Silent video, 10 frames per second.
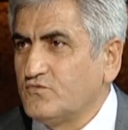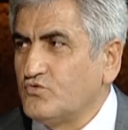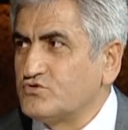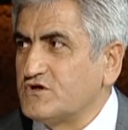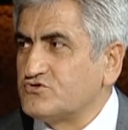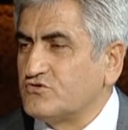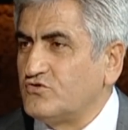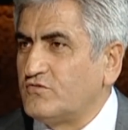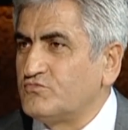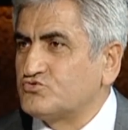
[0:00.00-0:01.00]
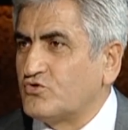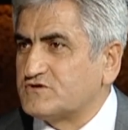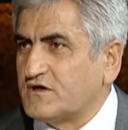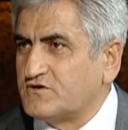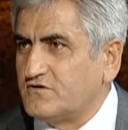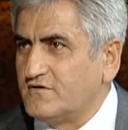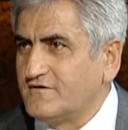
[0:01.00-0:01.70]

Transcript: 3 ay sonra olmuş 90 kilo.